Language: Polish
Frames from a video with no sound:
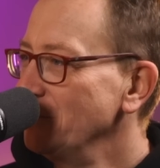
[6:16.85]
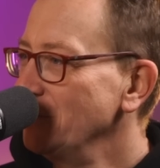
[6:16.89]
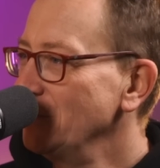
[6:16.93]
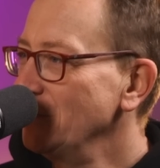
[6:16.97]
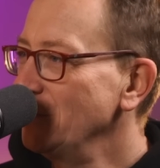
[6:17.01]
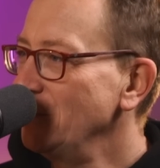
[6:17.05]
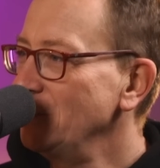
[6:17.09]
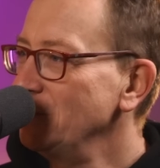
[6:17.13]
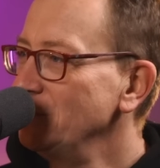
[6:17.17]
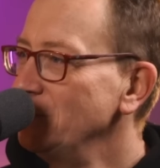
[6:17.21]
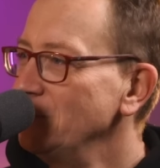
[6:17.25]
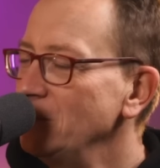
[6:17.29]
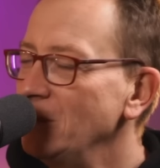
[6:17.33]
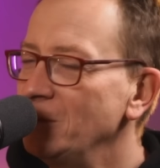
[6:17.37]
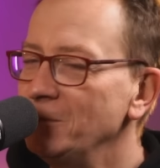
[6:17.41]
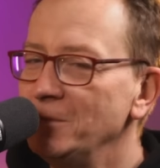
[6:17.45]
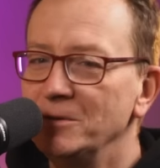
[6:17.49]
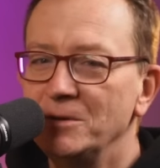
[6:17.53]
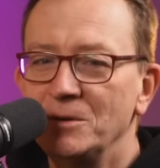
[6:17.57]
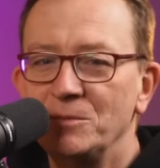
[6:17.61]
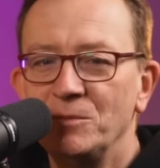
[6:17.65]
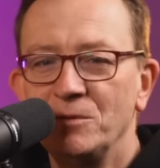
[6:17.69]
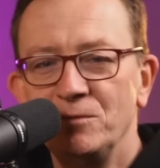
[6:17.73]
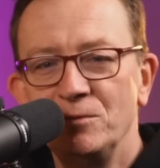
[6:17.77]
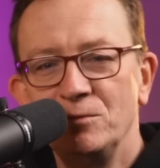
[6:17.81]
nie? Bo ja
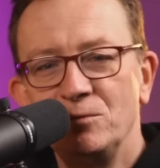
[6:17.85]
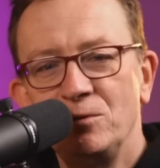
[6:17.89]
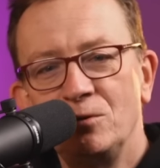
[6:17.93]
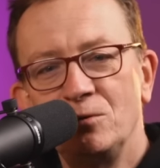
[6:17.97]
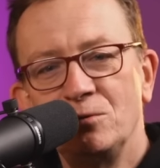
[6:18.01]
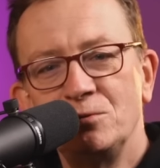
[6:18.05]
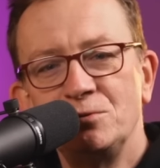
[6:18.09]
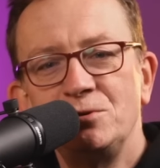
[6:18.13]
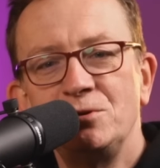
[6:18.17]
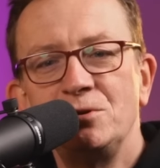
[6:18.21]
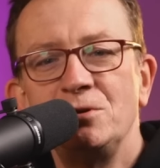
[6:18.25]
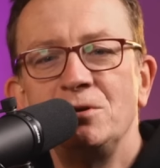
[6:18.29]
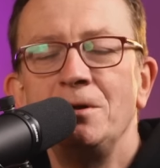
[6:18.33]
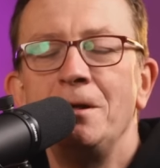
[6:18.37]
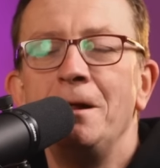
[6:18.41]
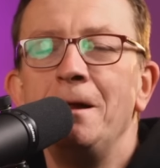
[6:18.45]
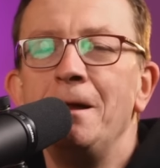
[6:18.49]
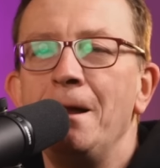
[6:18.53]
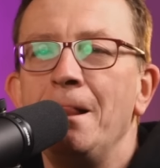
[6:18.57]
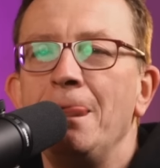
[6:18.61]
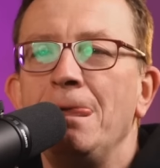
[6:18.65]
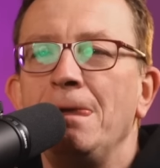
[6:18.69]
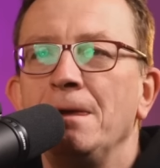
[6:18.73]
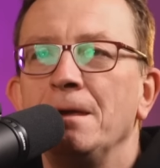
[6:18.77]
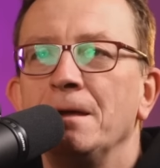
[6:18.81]
będę mówił do ludzi
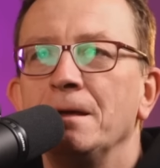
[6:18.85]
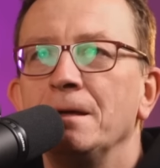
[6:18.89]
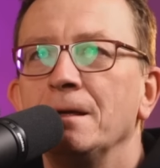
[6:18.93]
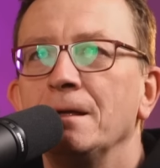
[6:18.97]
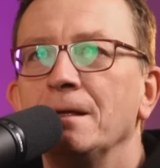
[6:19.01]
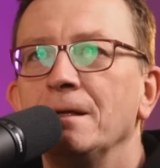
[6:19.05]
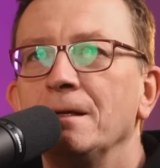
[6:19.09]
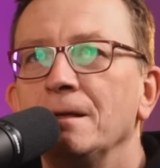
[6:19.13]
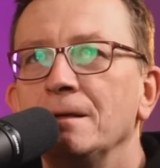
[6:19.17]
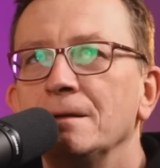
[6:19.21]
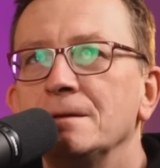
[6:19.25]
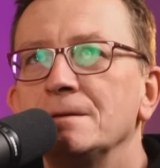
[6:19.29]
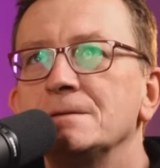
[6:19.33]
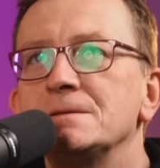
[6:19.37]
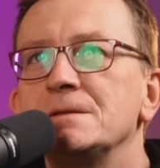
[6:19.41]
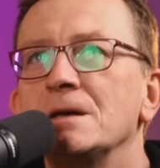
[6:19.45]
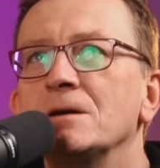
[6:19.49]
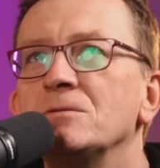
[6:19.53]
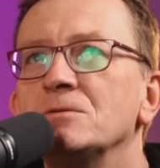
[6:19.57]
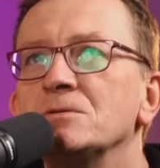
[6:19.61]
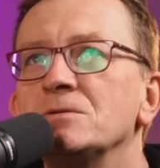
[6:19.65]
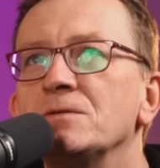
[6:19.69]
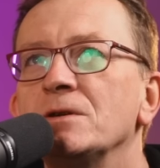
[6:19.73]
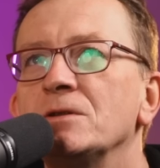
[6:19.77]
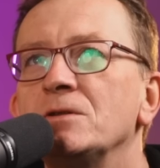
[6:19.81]
z
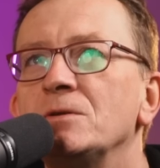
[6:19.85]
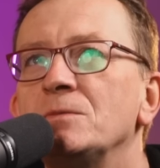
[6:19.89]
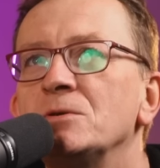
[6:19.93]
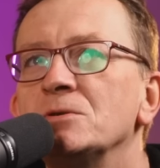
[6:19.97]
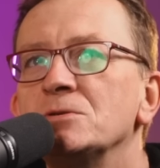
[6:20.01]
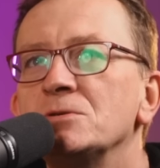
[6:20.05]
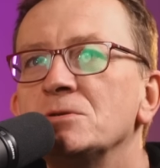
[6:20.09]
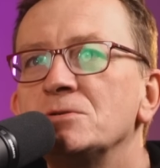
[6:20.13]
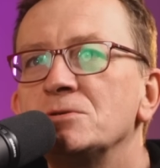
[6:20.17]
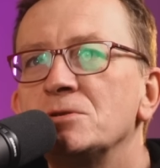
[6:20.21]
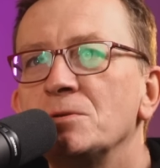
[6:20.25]
taką świadomością,